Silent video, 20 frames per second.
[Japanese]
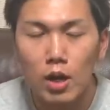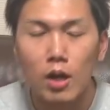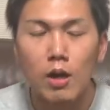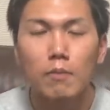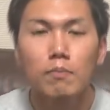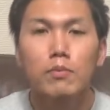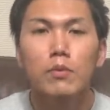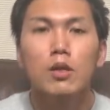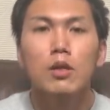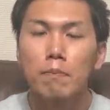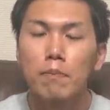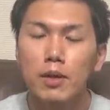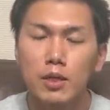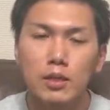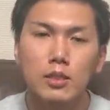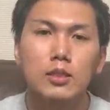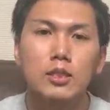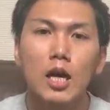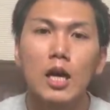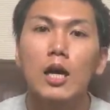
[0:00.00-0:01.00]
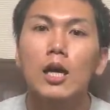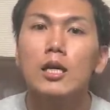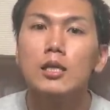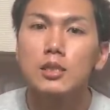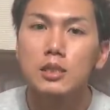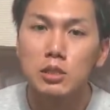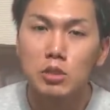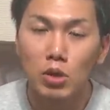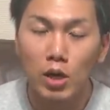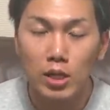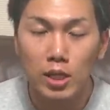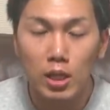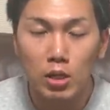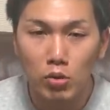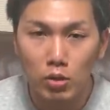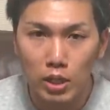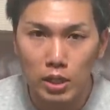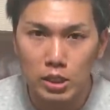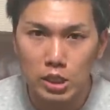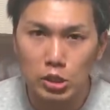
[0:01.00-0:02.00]
やっぱり社会人の方
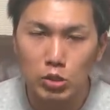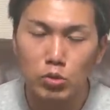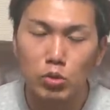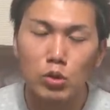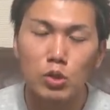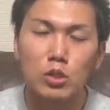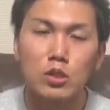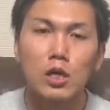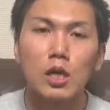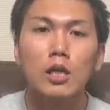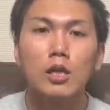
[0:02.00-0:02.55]
とか仕事で疲